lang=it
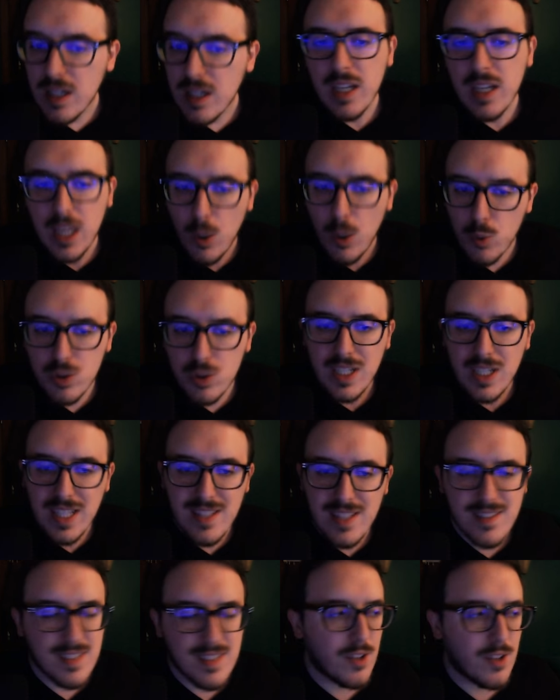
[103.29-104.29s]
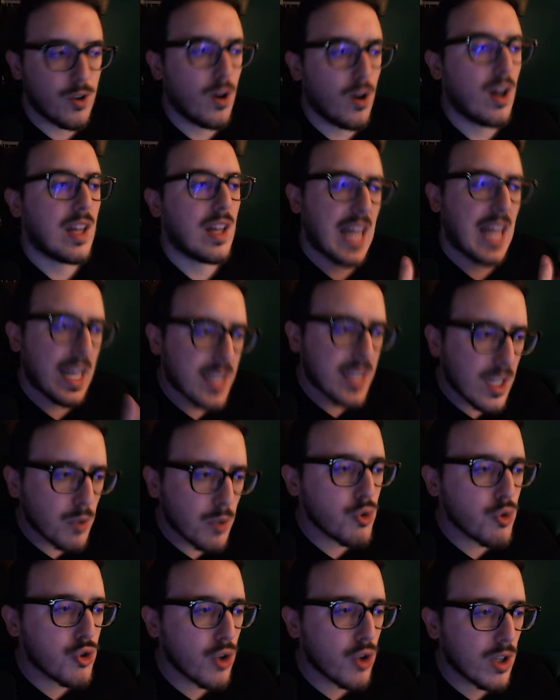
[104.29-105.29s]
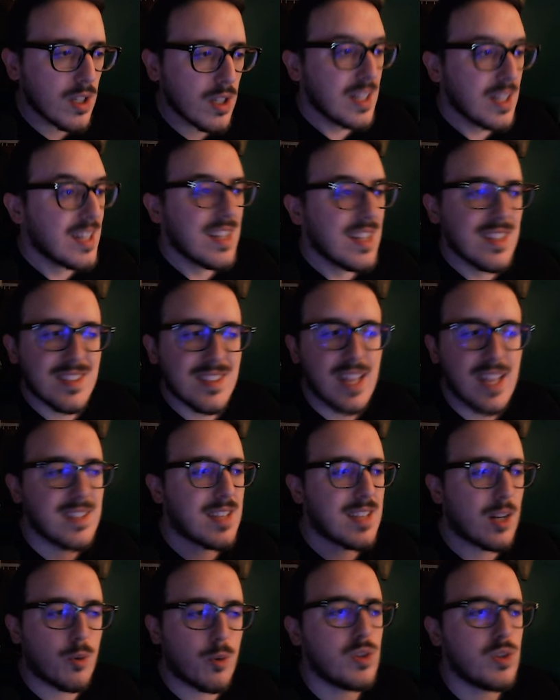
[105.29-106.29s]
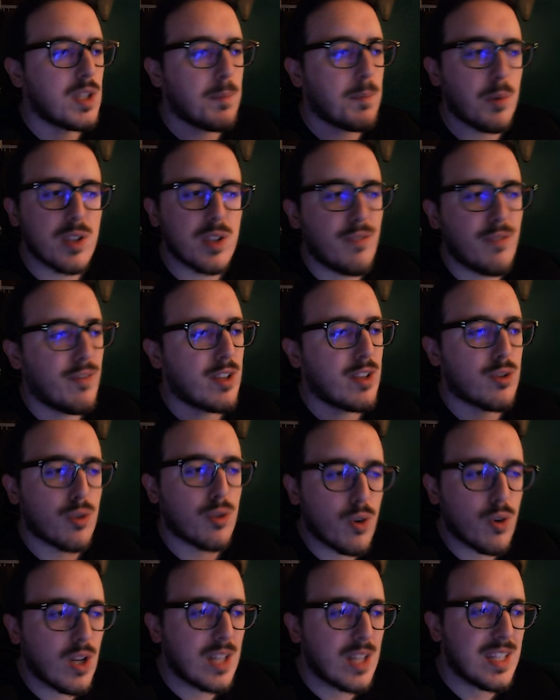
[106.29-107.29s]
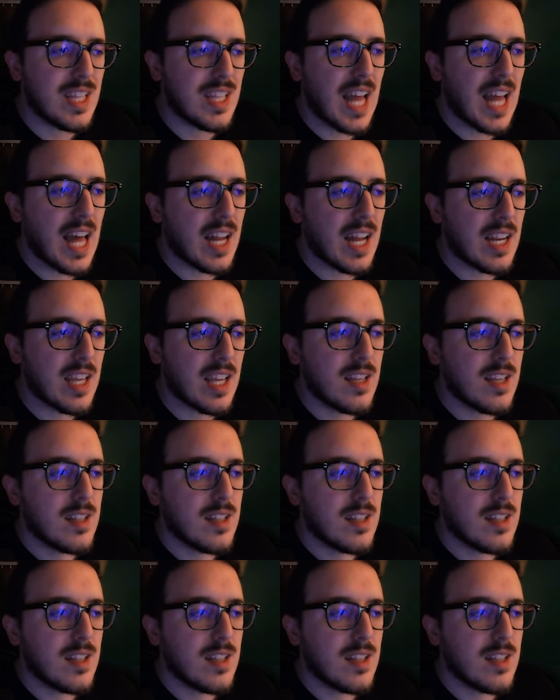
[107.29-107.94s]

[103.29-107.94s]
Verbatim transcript: che utilizzano la delusion senza alcun tipo di effetto collaterale,